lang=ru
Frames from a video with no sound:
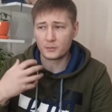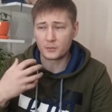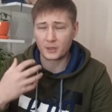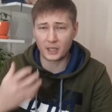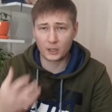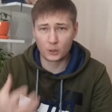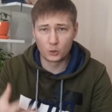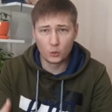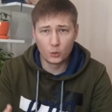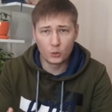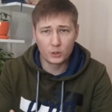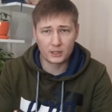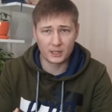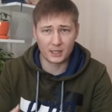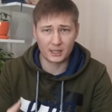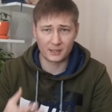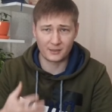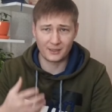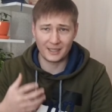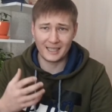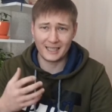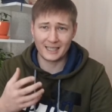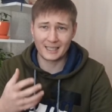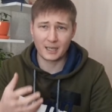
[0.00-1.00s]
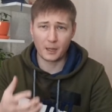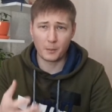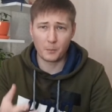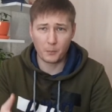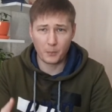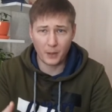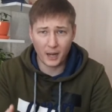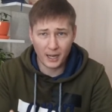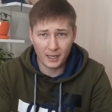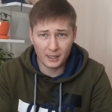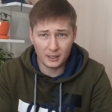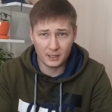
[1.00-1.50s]
продукта, своей
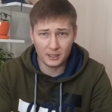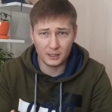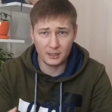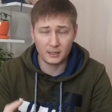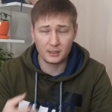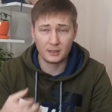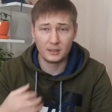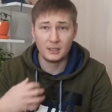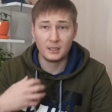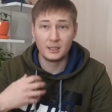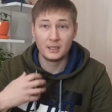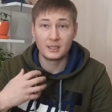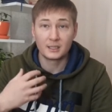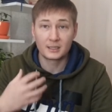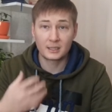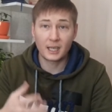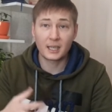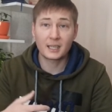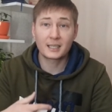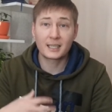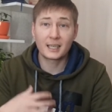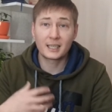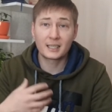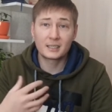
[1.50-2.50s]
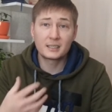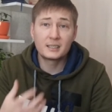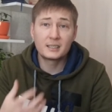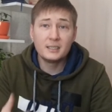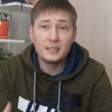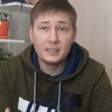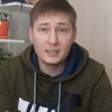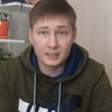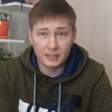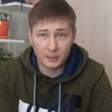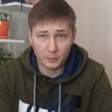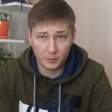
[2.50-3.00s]
компании, так как
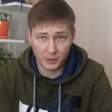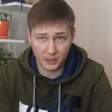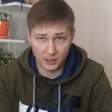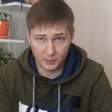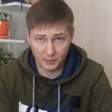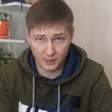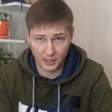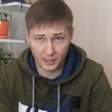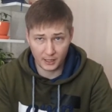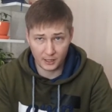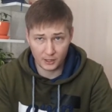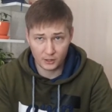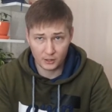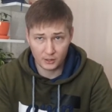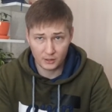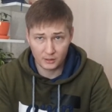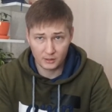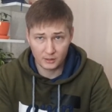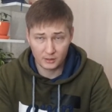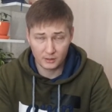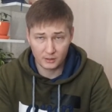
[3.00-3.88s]
ты это понимаешь.